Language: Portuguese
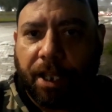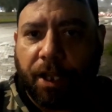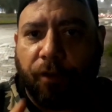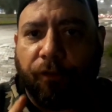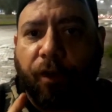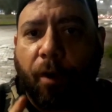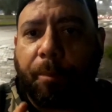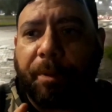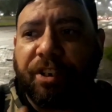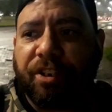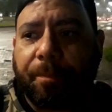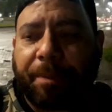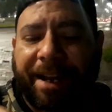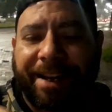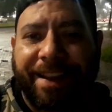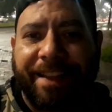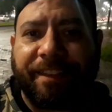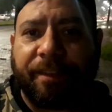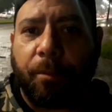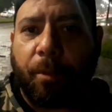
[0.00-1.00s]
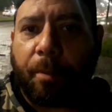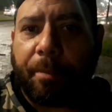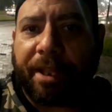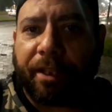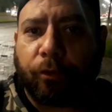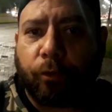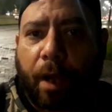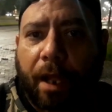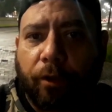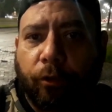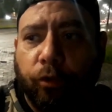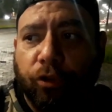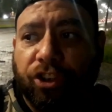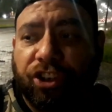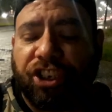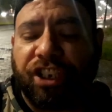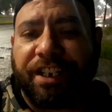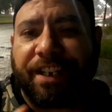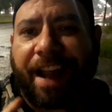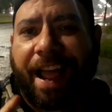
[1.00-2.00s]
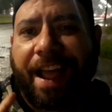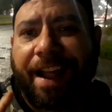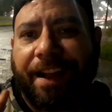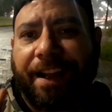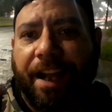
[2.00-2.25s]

Eu vou pedir para nesse momento o Arthur girar a